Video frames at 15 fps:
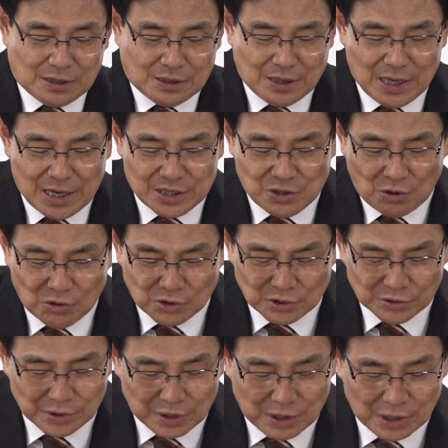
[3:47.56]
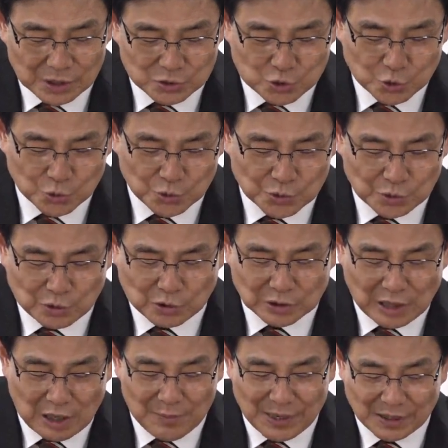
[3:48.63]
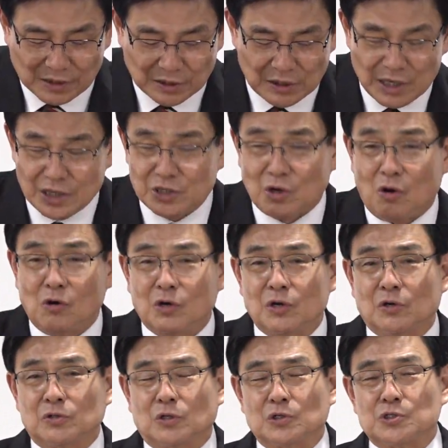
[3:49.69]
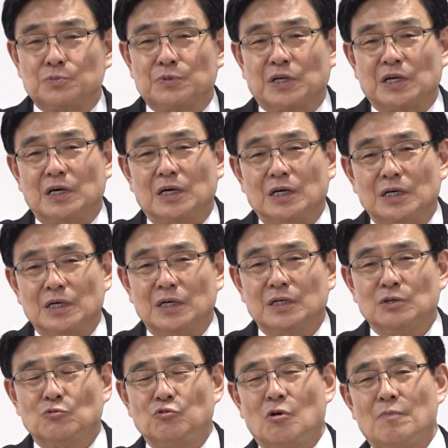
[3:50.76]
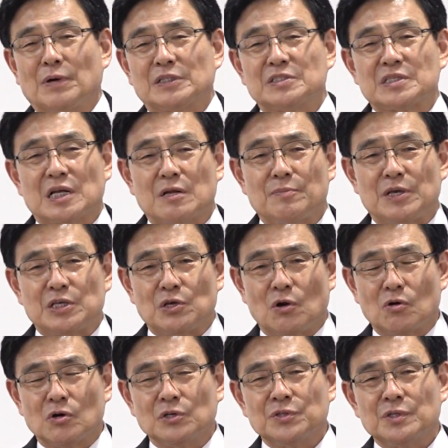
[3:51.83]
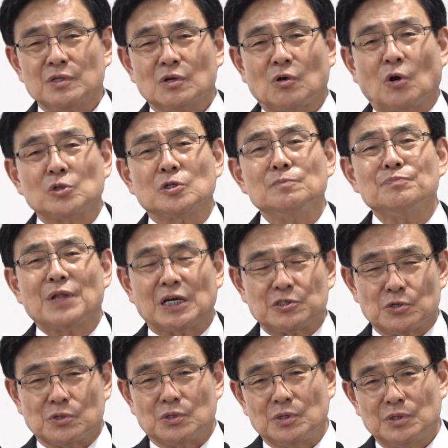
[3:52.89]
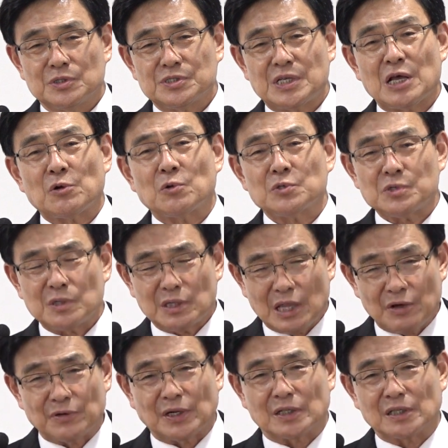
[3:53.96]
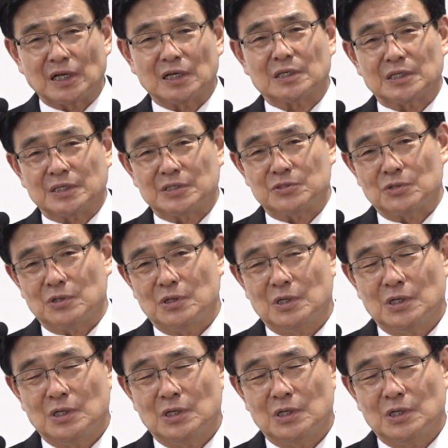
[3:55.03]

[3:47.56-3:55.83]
그의 영은 어, 죽은 그 다음에 그의 영은 어떻습니까? 구원받은 사람의 영은 거듭나죠. 새로 태어난다 그 얘기죠.